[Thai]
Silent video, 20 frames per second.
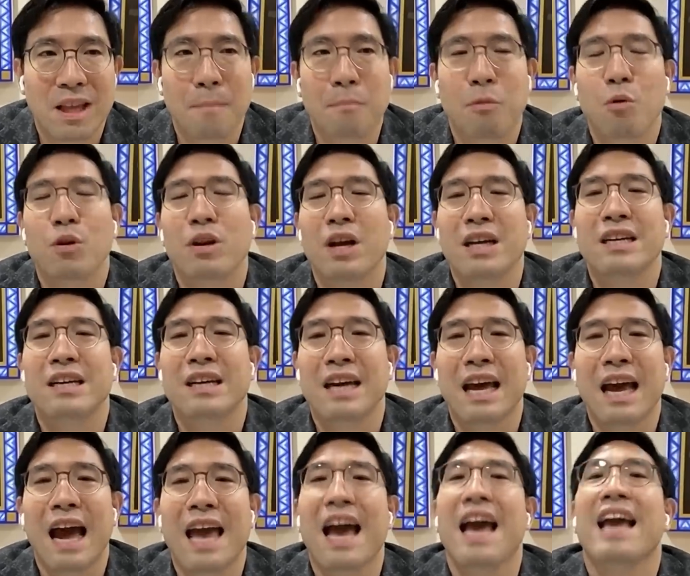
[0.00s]
ถ้าพูดก็คือค
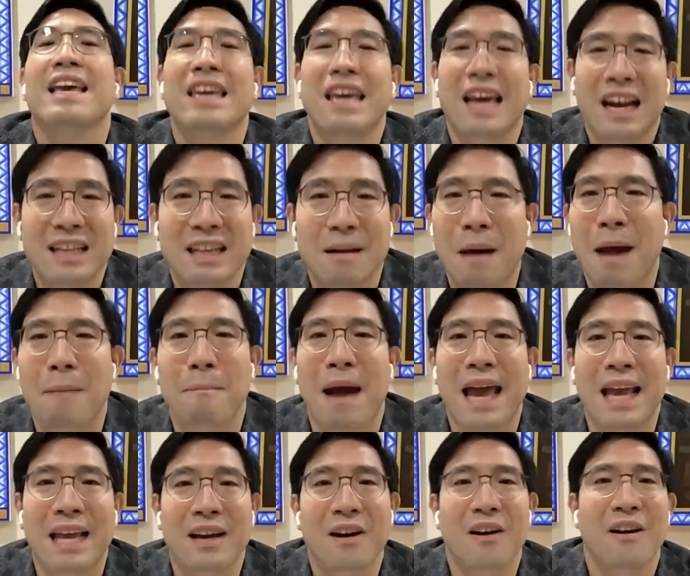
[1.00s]
ล้ายๆให้เกียรติรัฐบาลให
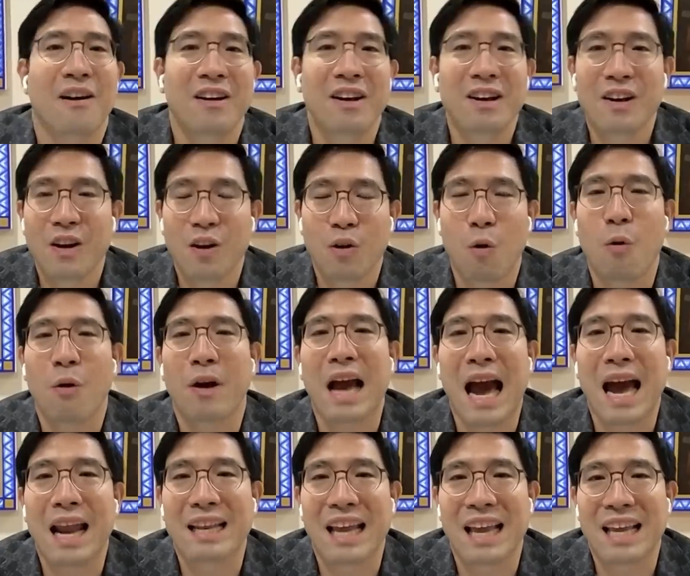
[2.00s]
ม่ก็โครง
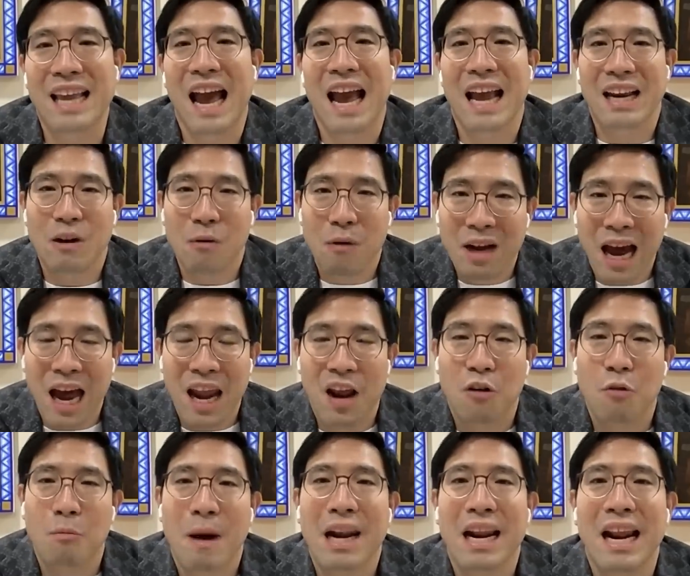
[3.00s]
การใหญ่ๆหรือว่าการ
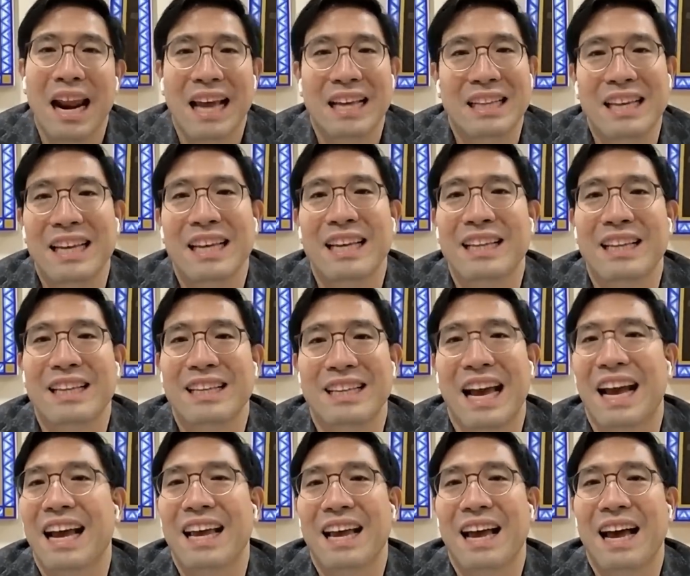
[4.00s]
อนุมัติอะไรที่
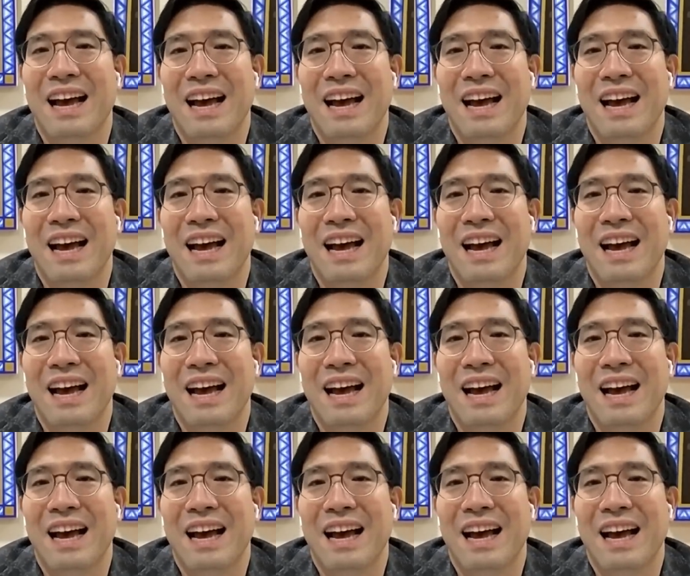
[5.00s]
ยัง